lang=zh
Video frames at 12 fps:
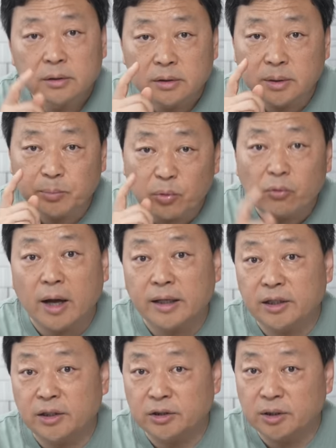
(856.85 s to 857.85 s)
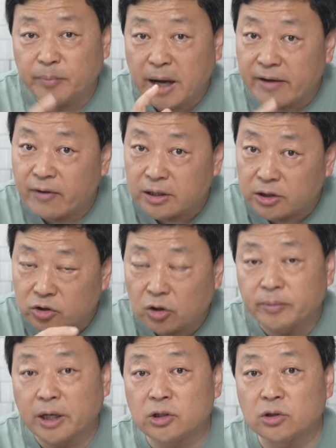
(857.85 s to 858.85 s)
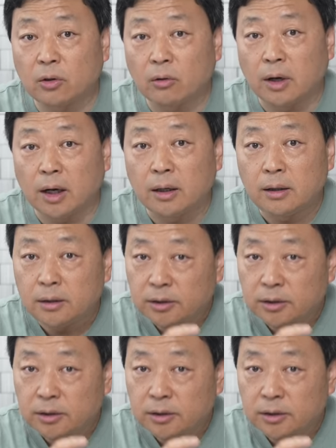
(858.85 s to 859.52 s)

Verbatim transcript: 你不管你是拍完这个照片之后啊，